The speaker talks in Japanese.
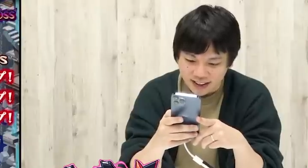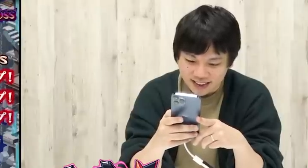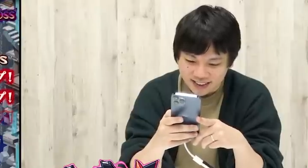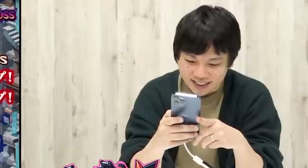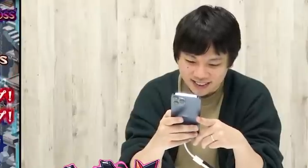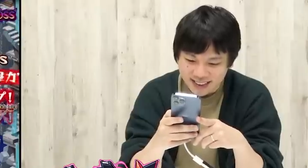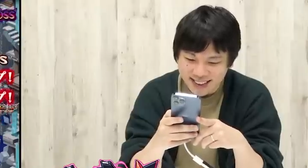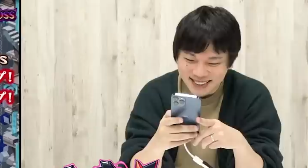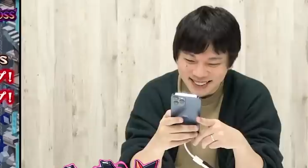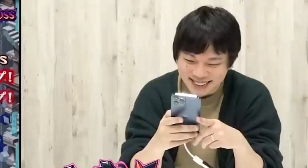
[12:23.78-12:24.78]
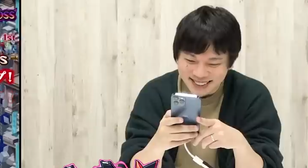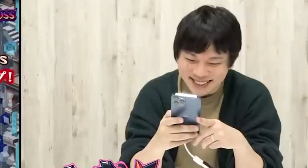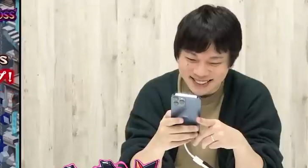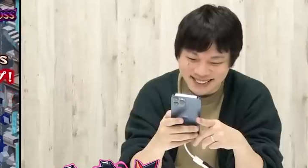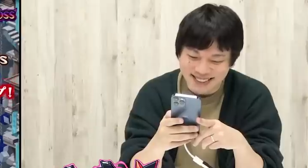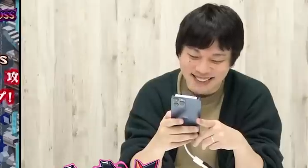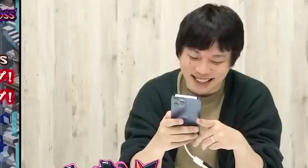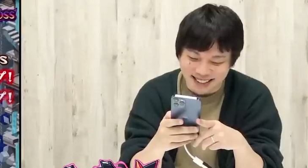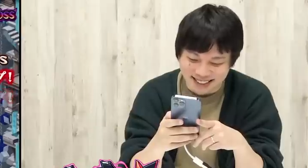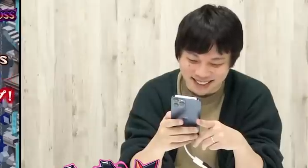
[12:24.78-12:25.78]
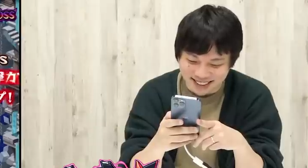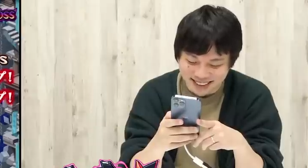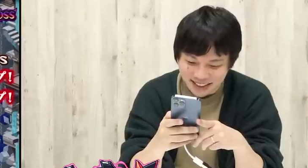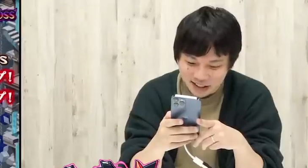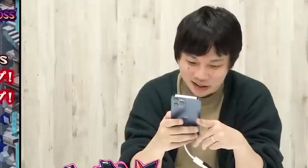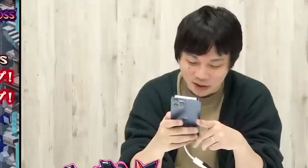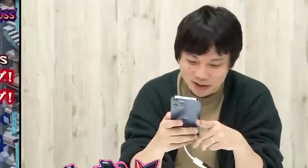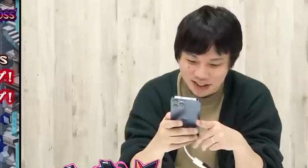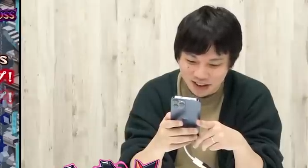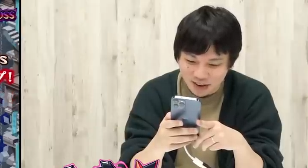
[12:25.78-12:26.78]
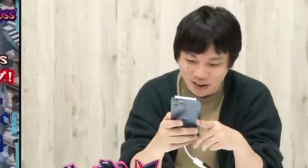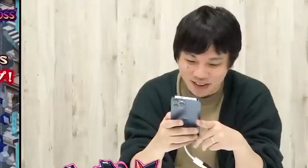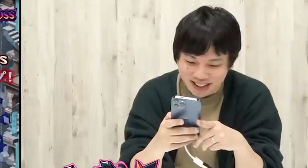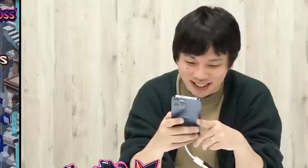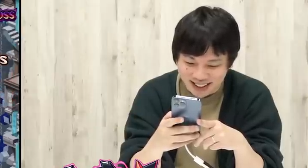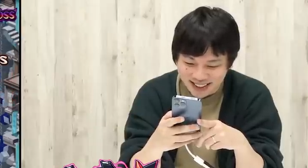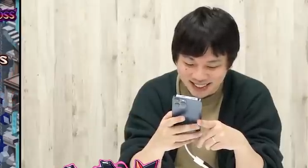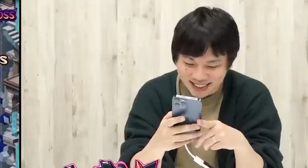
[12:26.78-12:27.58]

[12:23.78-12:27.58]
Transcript: くっついたっていう特殊な喜び方